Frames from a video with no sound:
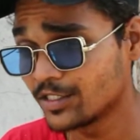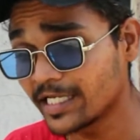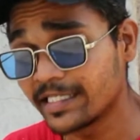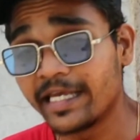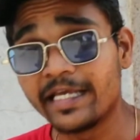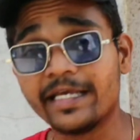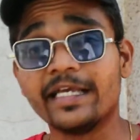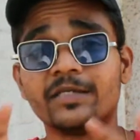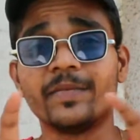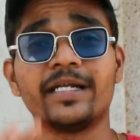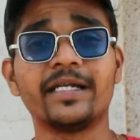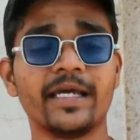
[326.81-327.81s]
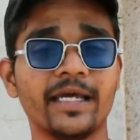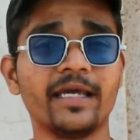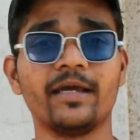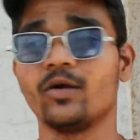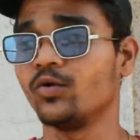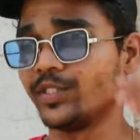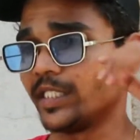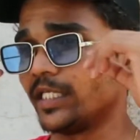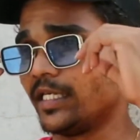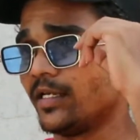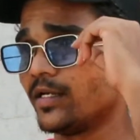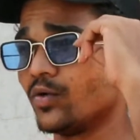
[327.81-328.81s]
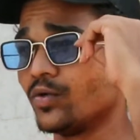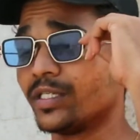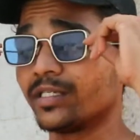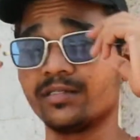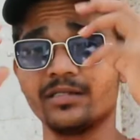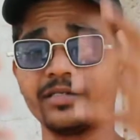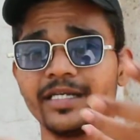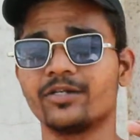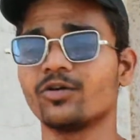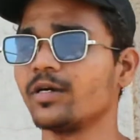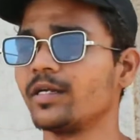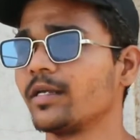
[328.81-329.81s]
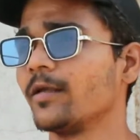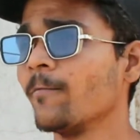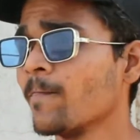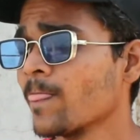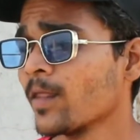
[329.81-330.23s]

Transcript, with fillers: ज़्यादा इंगेजमेंट है उसकी उस टिकटॉकर की